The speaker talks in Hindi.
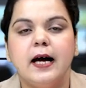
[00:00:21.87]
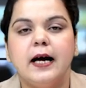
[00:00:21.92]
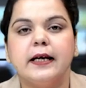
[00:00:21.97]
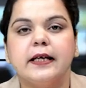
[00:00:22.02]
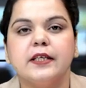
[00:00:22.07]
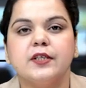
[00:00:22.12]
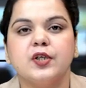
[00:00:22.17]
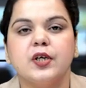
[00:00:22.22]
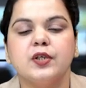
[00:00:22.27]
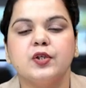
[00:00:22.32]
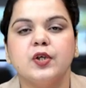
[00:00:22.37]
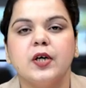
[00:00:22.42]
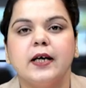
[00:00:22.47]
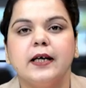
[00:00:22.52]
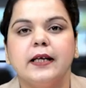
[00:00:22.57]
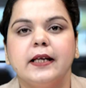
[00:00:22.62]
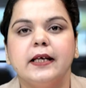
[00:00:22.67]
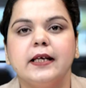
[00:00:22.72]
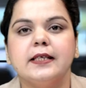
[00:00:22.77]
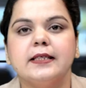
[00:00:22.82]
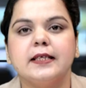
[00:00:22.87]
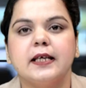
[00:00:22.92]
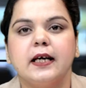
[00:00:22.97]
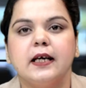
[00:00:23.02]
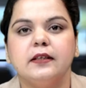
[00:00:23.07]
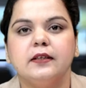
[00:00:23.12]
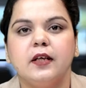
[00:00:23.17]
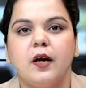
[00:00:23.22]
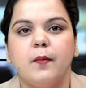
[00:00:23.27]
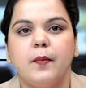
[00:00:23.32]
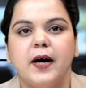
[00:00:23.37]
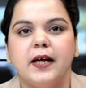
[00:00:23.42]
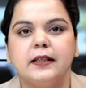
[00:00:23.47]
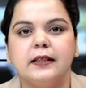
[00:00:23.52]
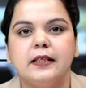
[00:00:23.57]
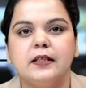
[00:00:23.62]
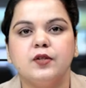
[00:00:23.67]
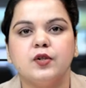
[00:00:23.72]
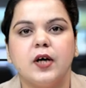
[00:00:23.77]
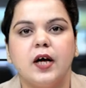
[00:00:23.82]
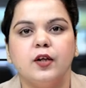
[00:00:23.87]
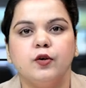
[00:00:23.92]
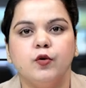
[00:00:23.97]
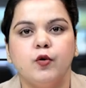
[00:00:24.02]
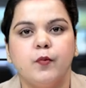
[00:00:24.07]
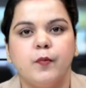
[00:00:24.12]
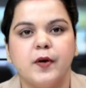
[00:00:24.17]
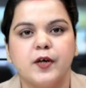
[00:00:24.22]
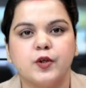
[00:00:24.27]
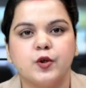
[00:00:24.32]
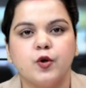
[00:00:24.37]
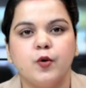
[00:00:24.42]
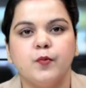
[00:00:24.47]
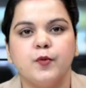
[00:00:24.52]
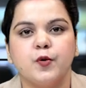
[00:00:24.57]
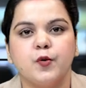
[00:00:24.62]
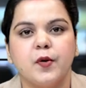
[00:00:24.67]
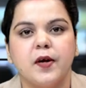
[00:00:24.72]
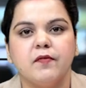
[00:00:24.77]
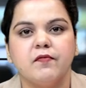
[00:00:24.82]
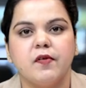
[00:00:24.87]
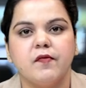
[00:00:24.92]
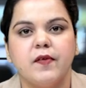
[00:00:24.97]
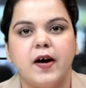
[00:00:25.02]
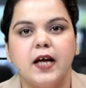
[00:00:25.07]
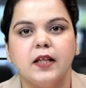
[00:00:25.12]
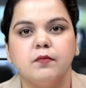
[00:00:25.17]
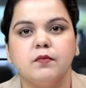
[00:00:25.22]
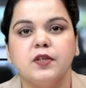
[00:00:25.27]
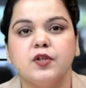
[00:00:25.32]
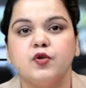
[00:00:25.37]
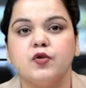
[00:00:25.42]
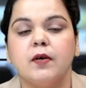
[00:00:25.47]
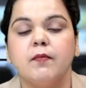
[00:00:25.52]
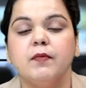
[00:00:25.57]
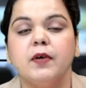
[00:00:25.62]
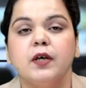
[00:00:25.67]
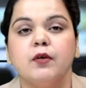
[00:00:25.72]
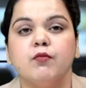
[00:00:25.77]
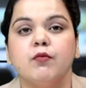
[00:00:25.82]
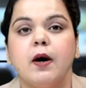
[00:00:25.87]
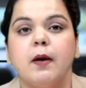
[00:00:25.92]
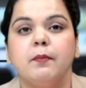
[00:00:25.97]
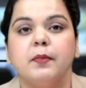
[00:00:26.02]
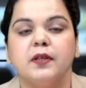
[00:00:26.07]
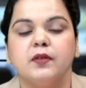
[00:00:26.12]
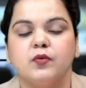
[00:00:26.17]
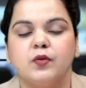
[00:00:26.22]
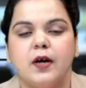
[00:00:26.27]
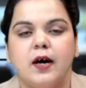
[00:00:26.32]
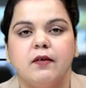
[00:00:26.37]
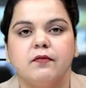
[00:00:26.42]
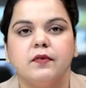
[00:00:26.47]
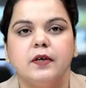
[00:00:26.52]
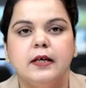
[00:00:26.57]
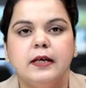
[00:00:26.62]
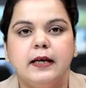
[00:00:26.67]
आगे चर्चा करेंगे सिकंदराबाद की जहां दो पक्षों में हुए विवाद में जमकर हुआ पथराव